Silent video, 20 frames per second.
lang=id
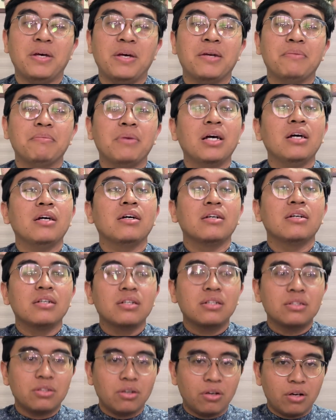sperma
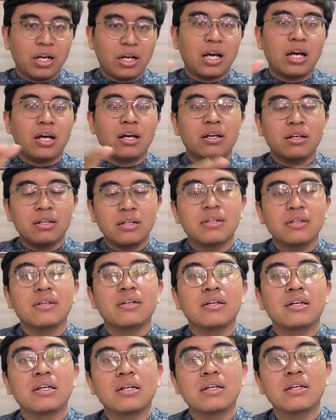seorang
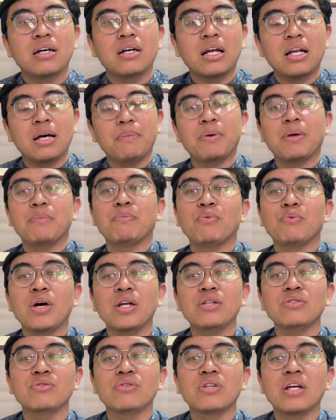anak perempuan
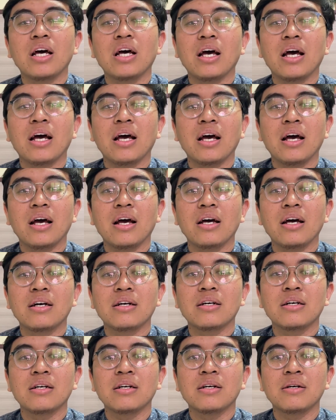sudah
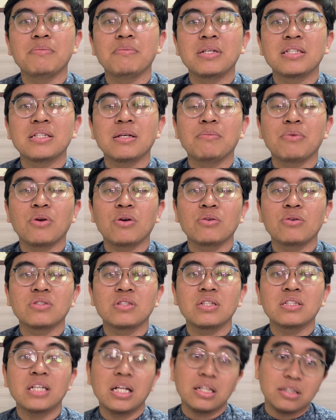bisa
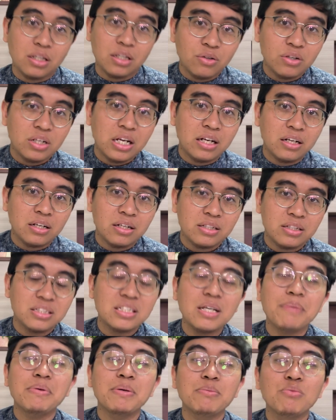memproduksi sel telur dan
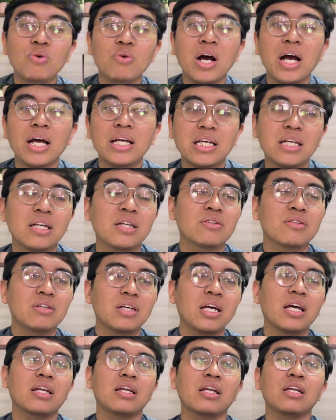siap dibuahi gitu
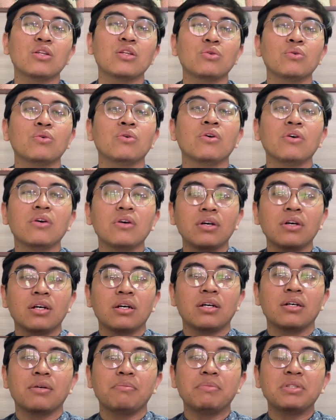ya dan itu
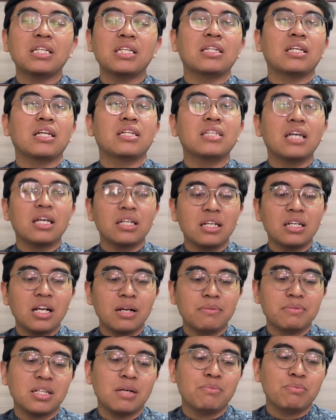bisa terjadi
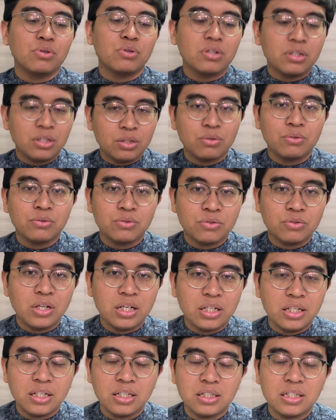dalam Islam pun itu sudah
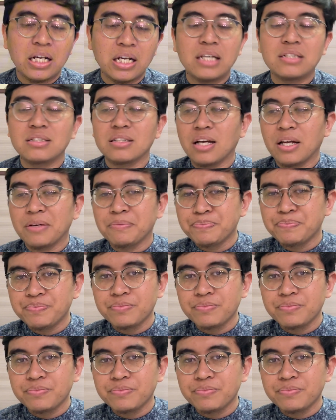dijelaskan